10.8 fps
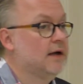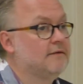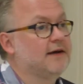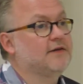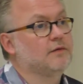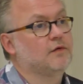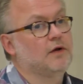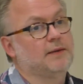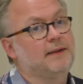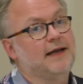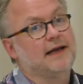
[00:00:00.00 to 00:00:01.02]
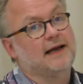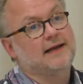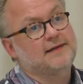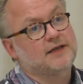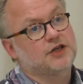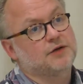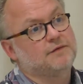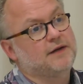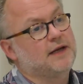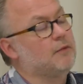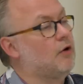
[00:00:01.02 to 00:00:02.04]
was sowohl dem idealistischen
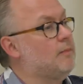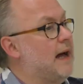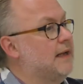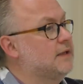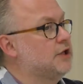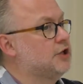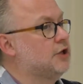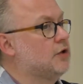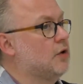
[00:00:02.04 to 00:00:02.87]
wie dem romantischen